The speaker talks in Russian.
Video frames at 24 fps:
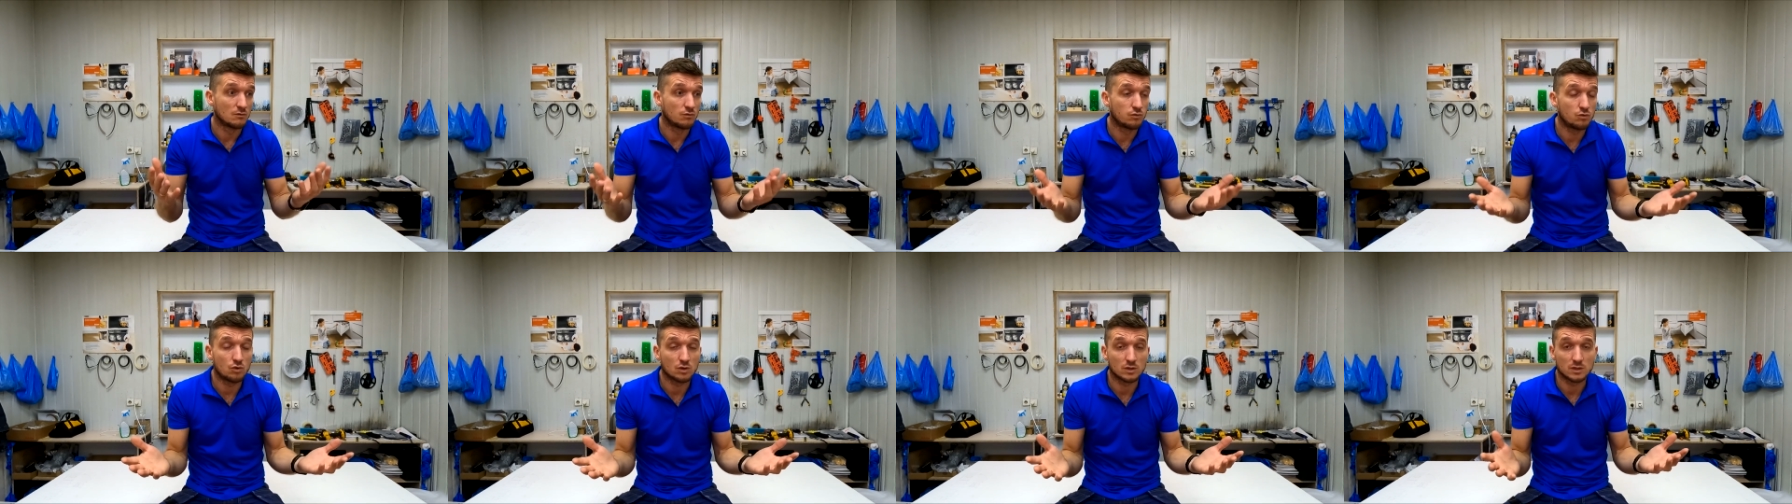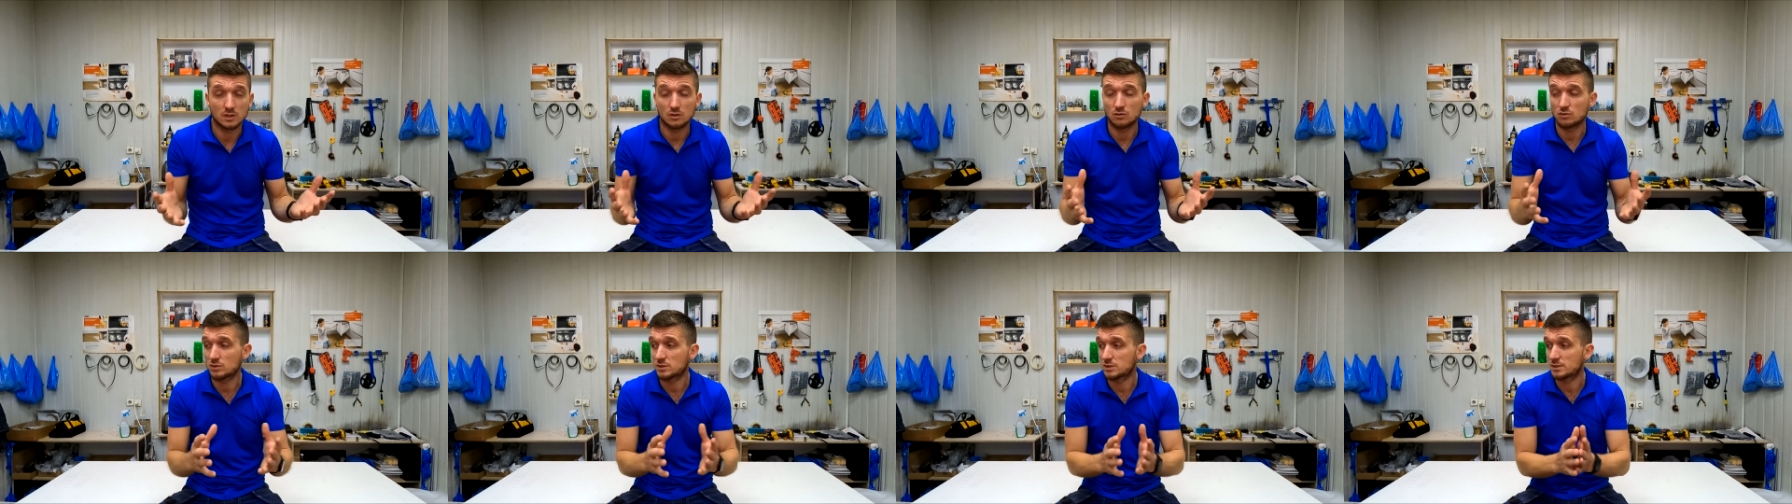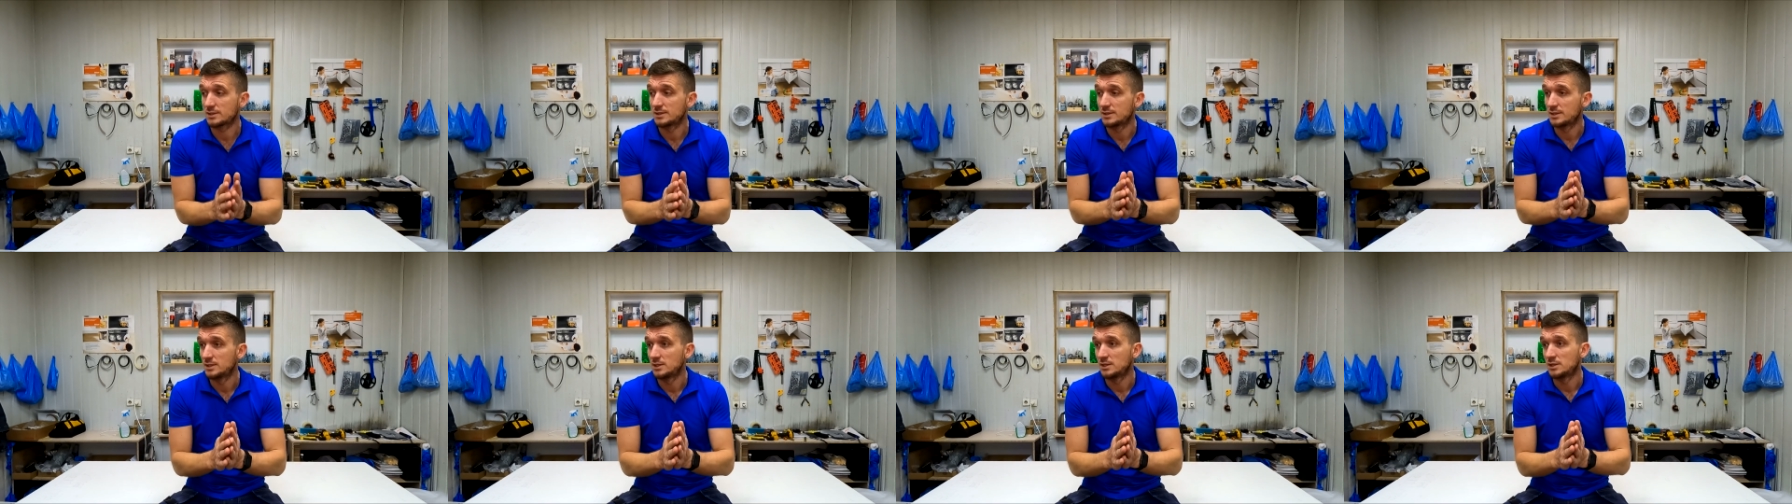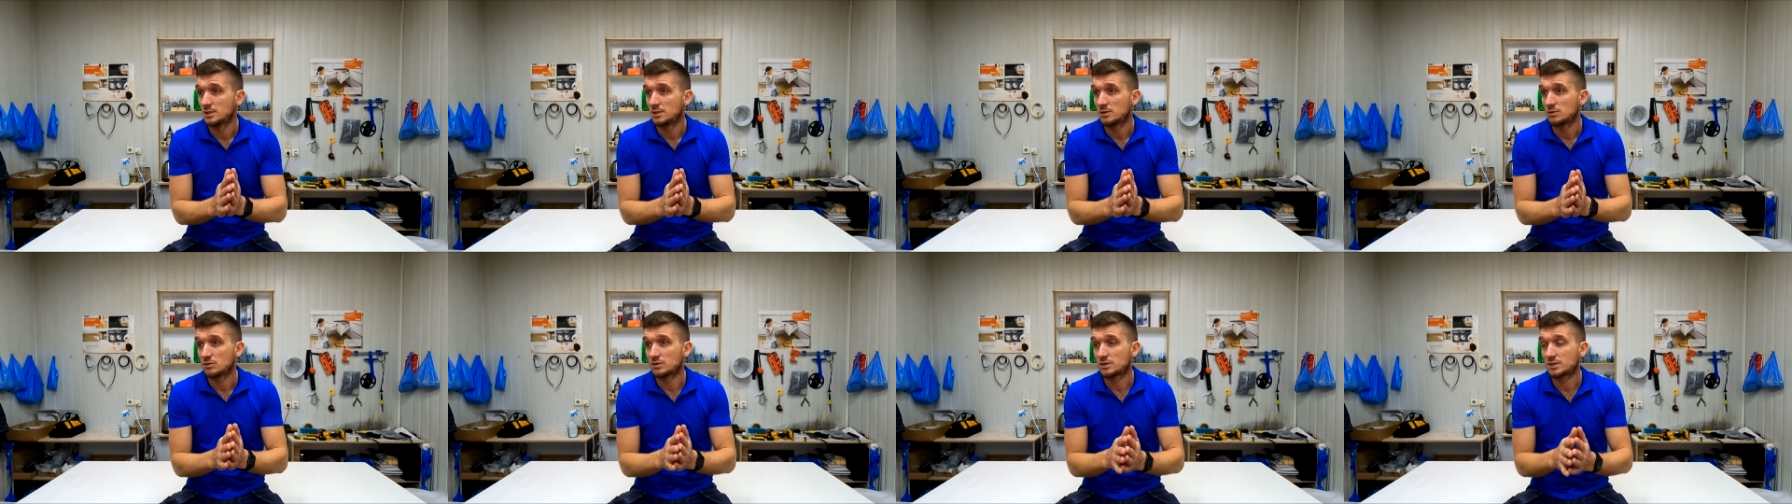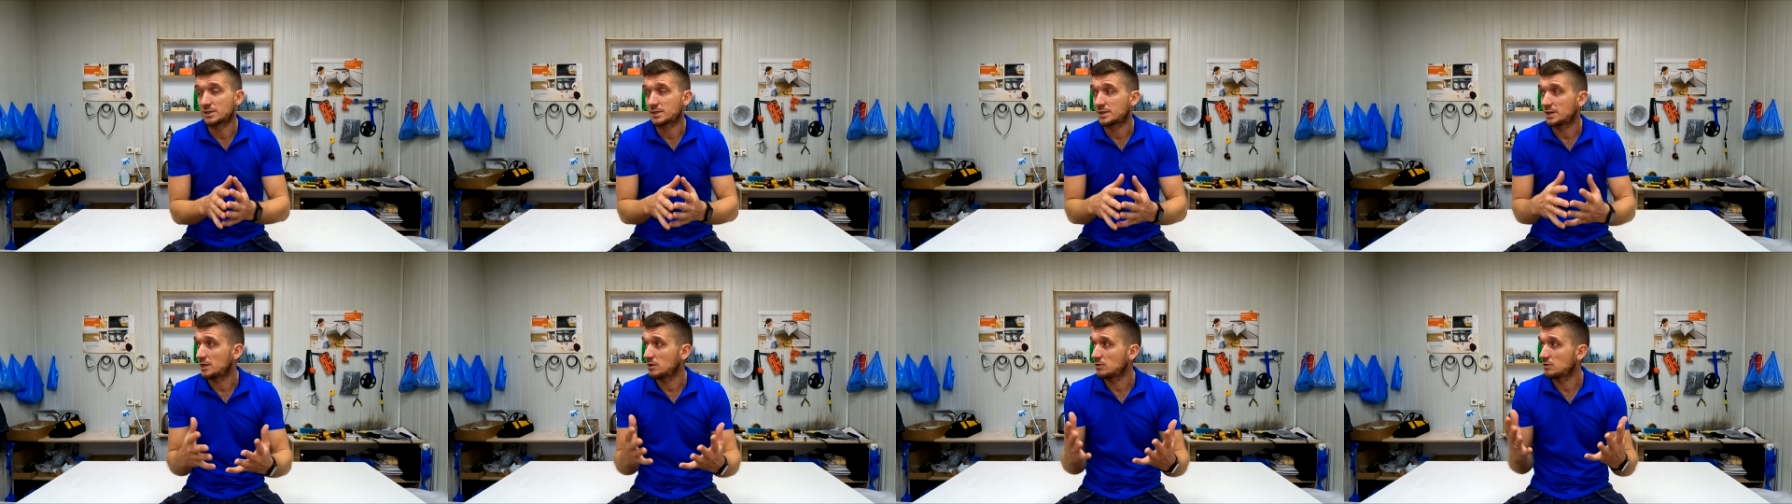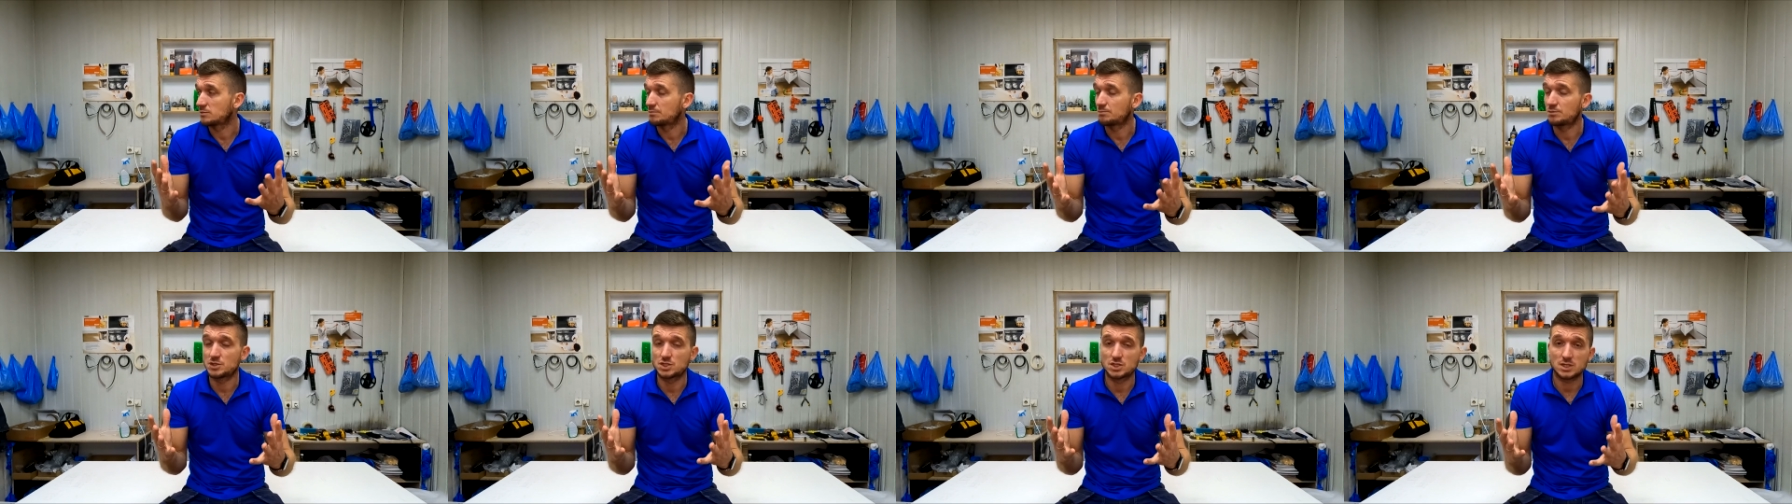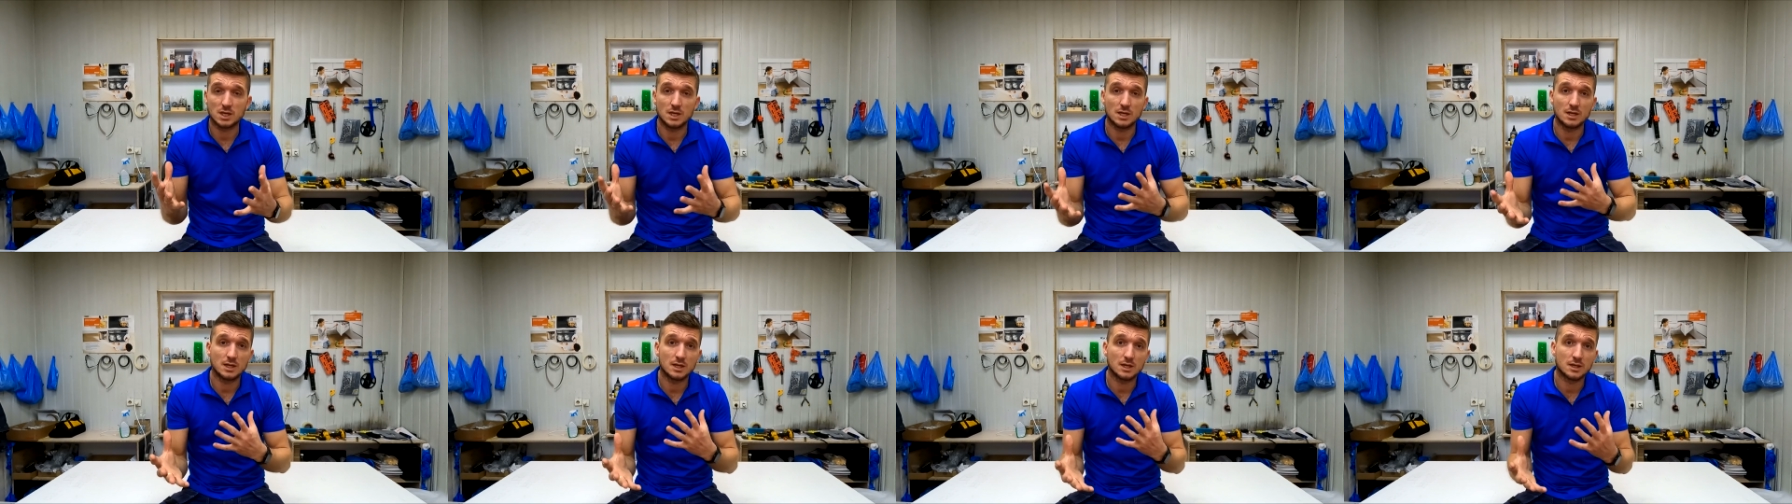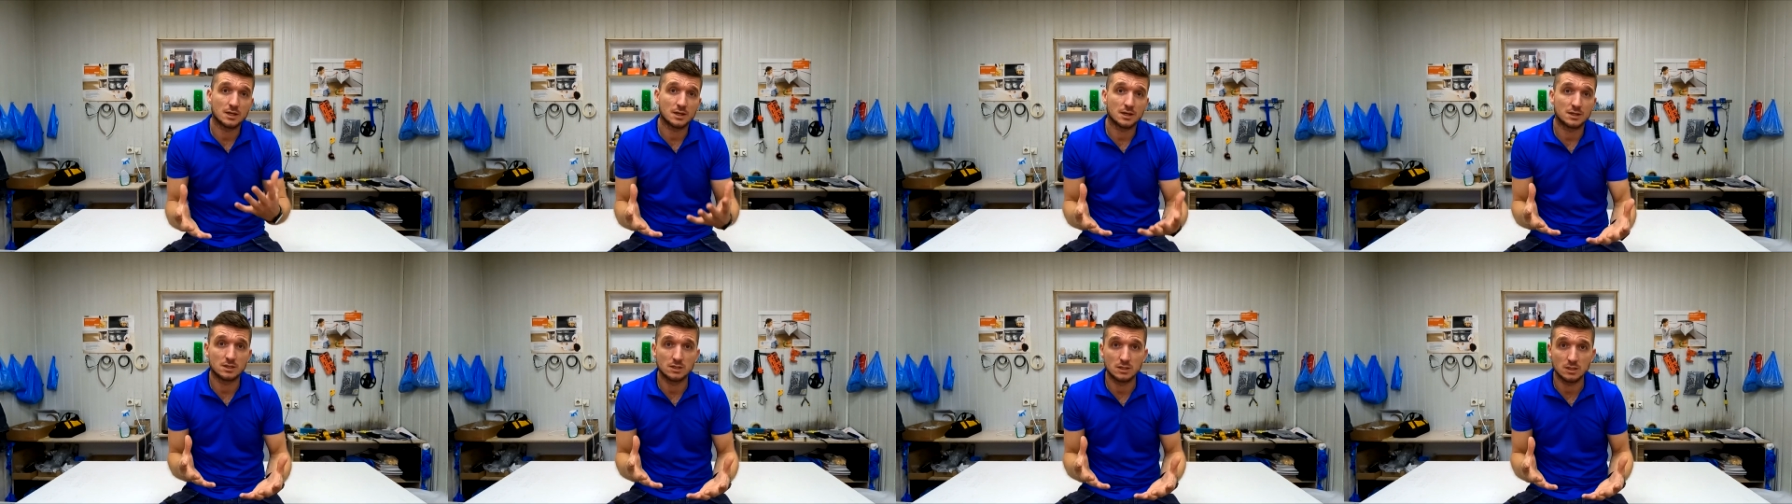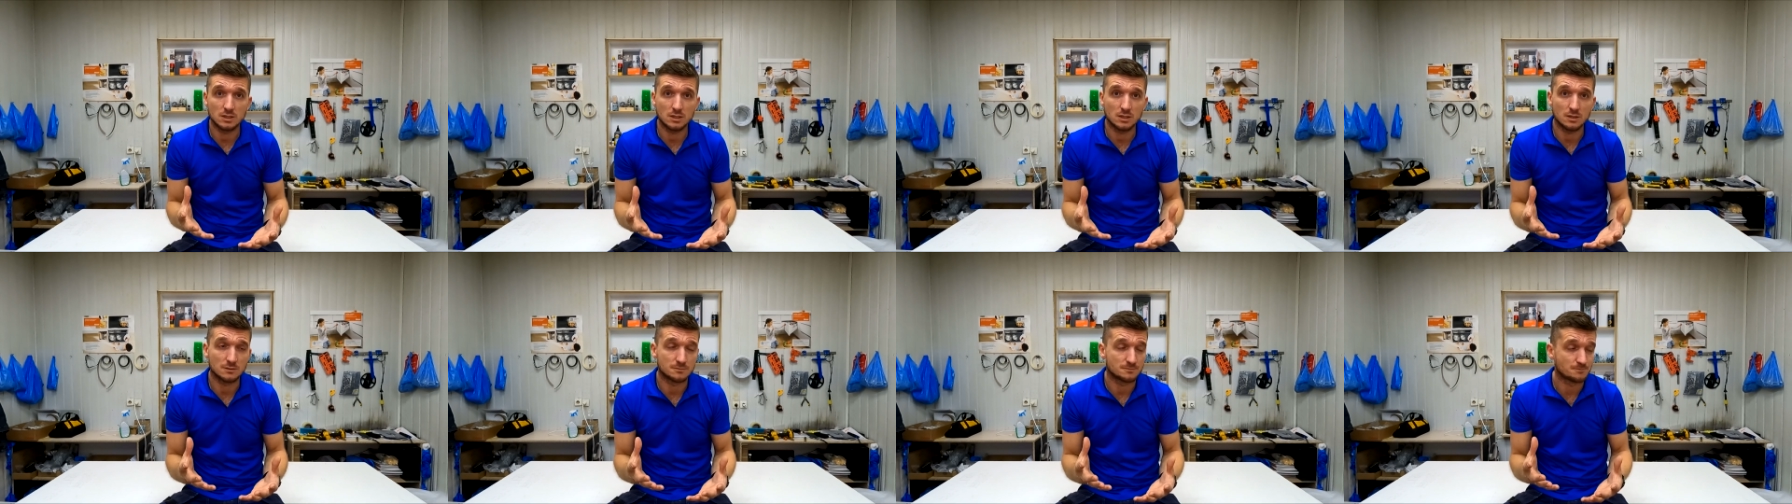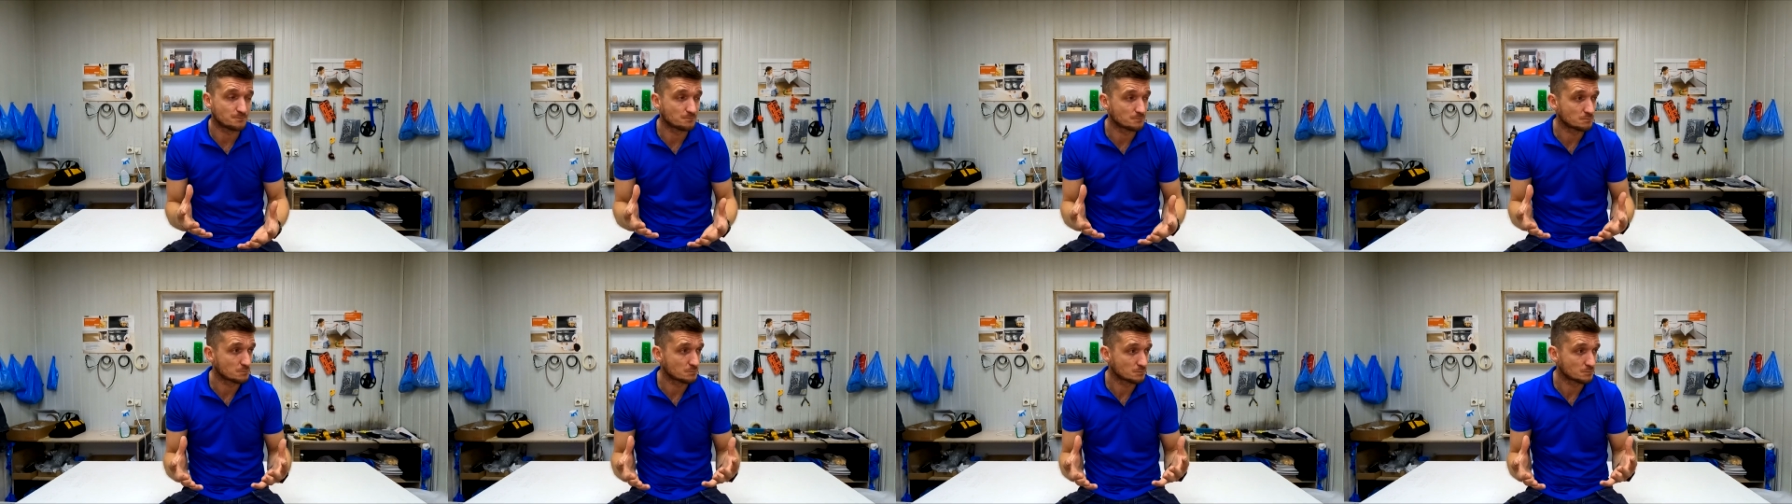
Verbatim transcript: Вот, и вот, вот такая вот печальная картина.